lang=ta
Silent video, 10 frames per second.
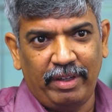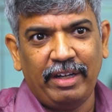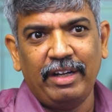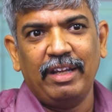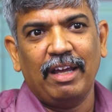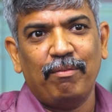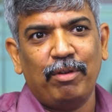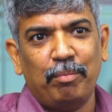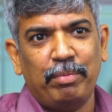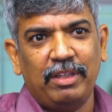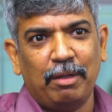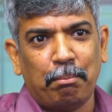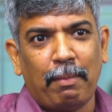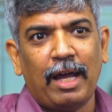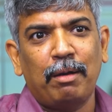இந்தியா வில் பி த
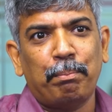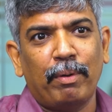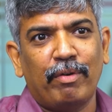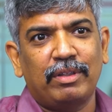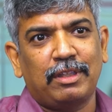மேன் பவர்